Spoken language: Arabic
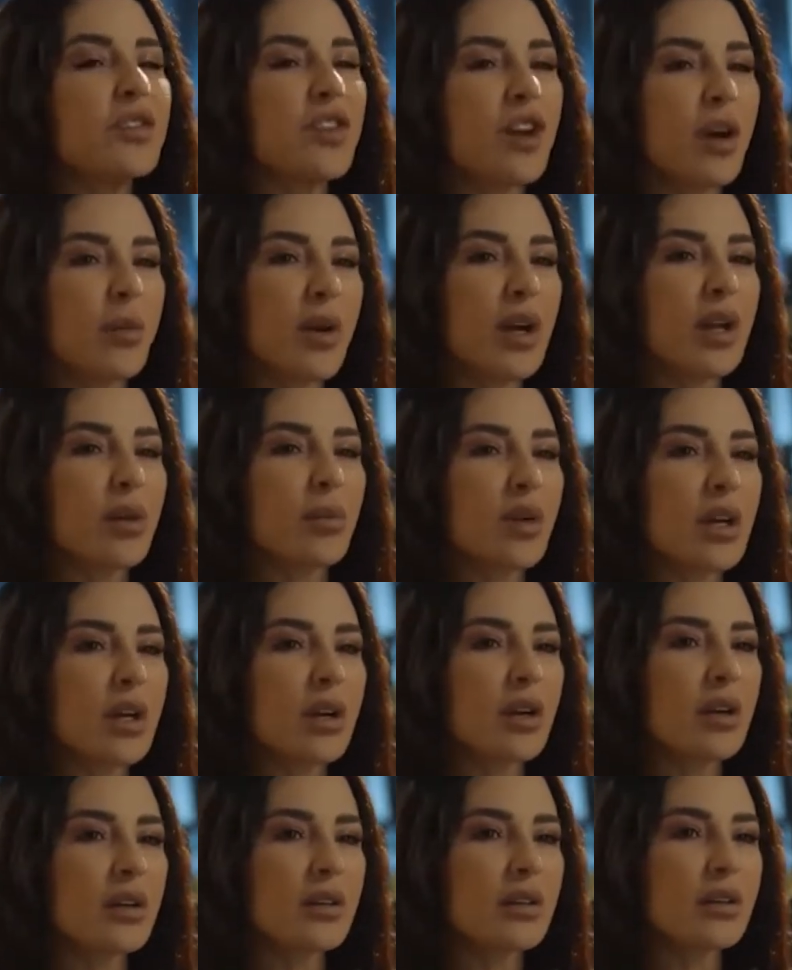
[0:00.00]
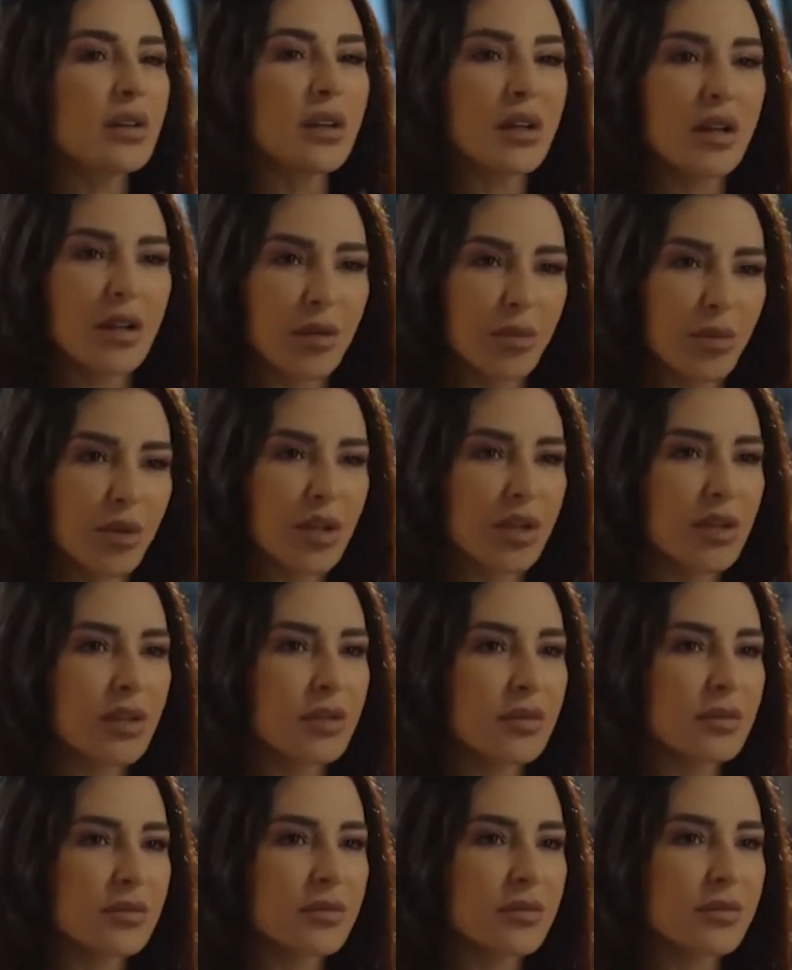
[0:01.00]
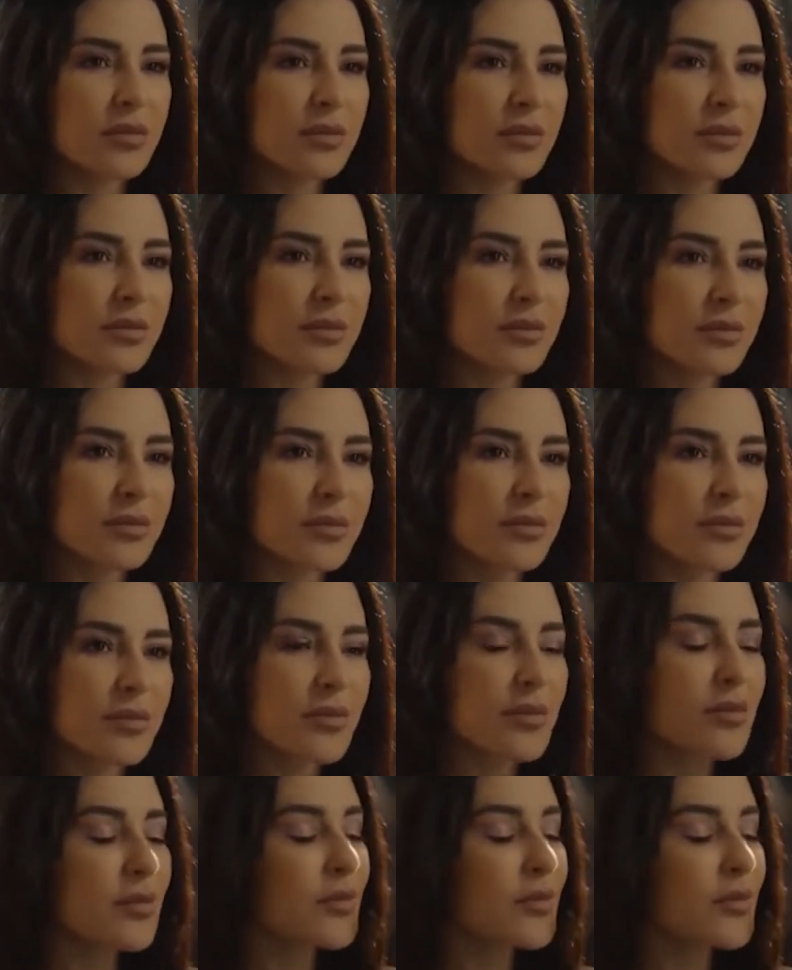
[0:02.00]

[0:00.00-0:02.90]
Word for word: صرنا بمحل متقدم جدا